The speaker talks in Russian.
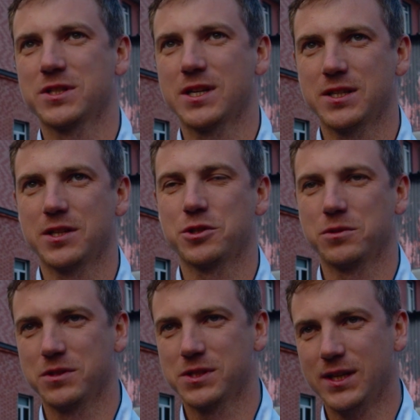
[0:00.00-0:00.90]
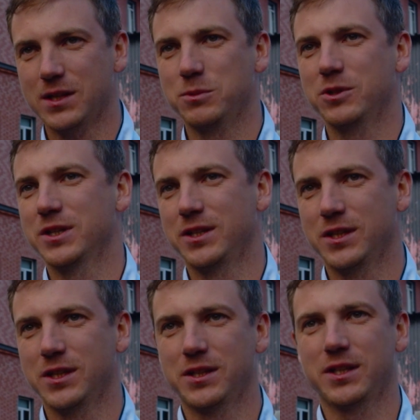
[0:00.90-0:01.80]
можно сказать, что и страх бывает,
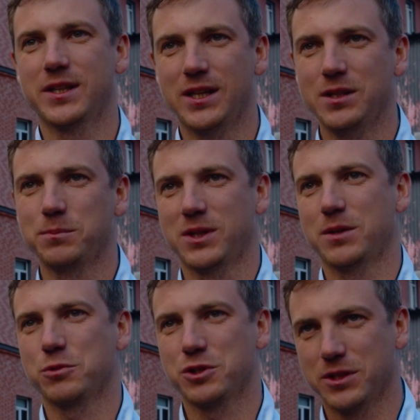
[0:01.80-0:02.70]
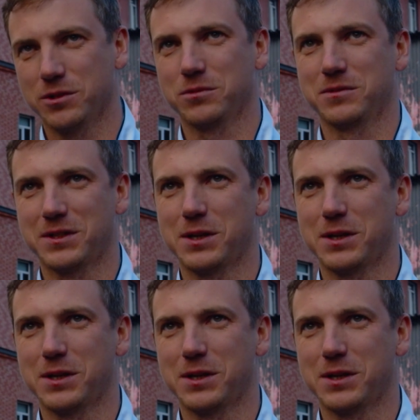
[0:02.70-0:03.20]
и адреналин, потому что, ну,